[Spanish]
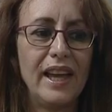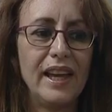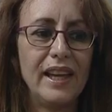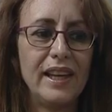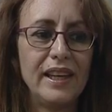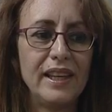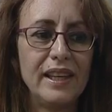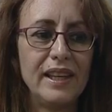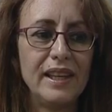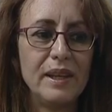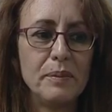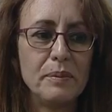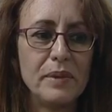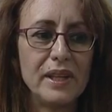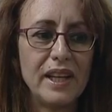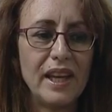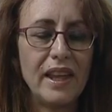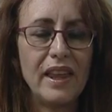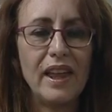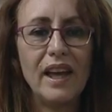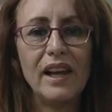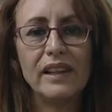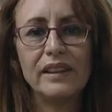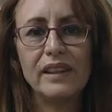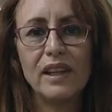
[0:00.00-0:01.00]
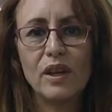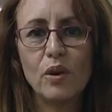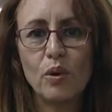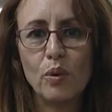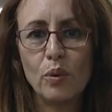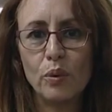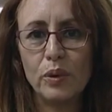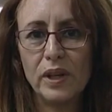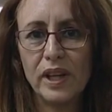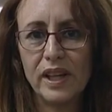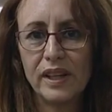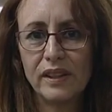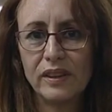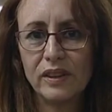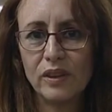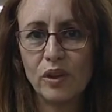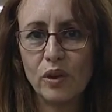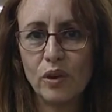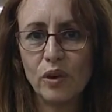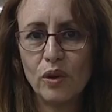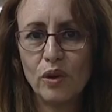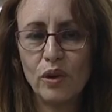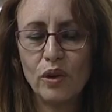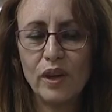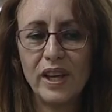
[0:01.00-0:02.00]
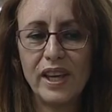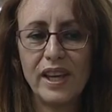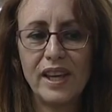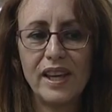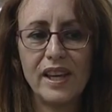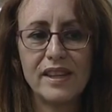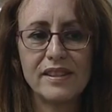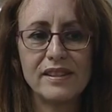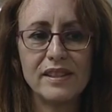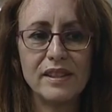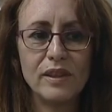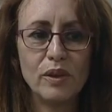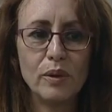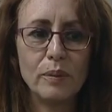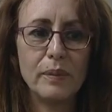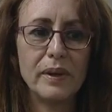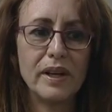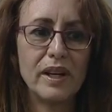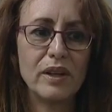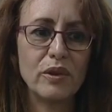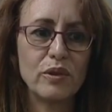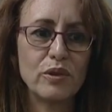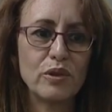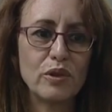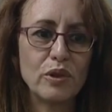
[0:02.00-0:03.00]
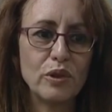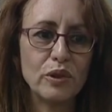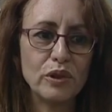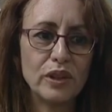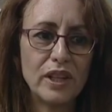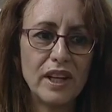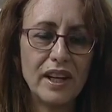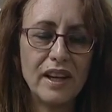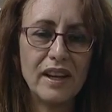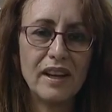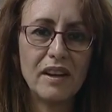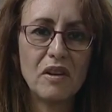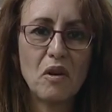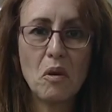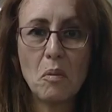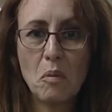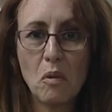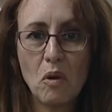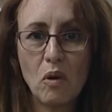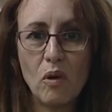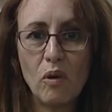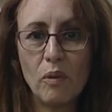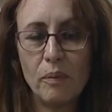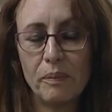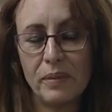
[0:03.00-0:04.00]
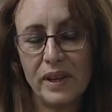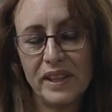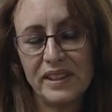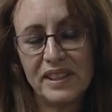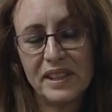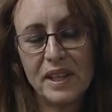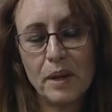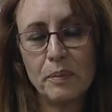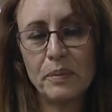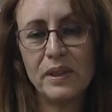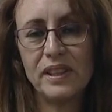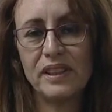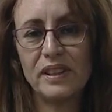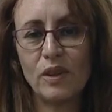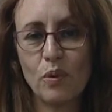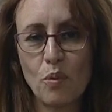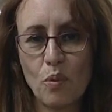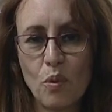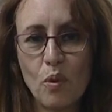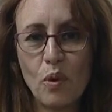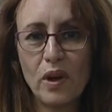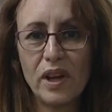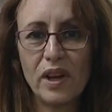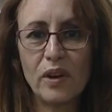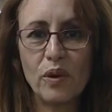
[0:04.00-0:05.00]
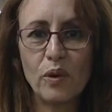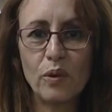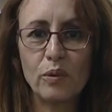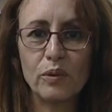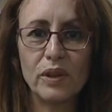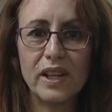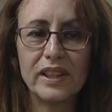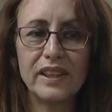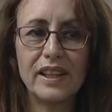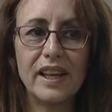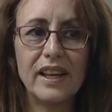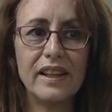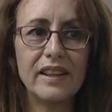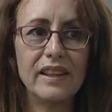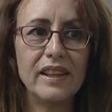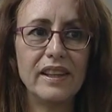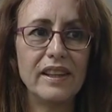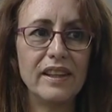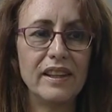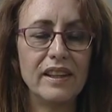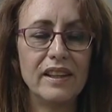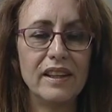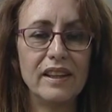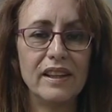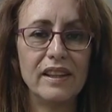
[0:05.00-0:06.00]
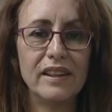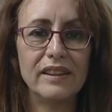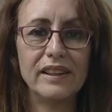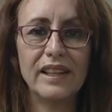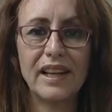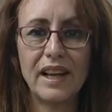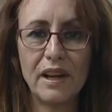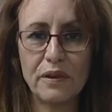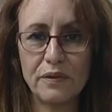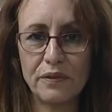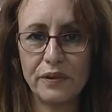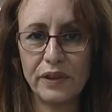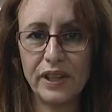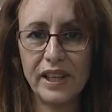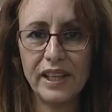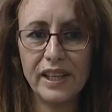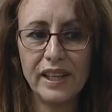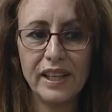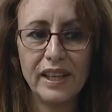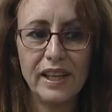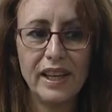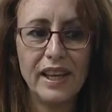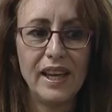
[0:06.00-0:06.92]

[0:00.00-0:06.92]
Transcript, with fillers: Eh, miradas al Descubierto eh, ha sido para nosotras como prácticamente un juego, una tarde de, café.